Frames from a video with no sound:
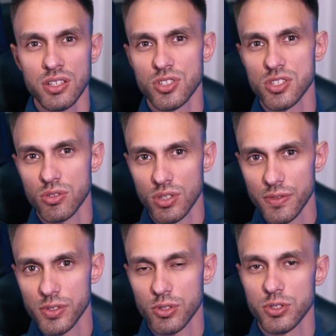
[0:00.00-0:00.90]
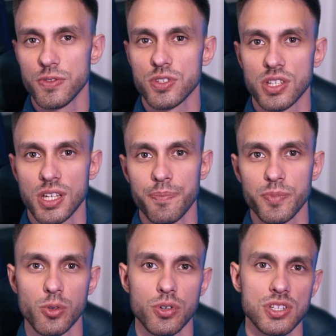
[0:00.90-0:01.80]
Częstotliwość odświeżania
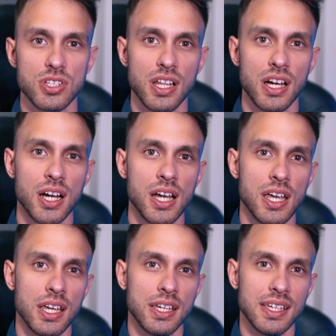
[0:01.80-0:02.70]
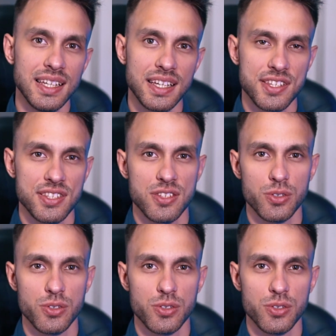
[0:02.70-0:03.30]
określa ile razy na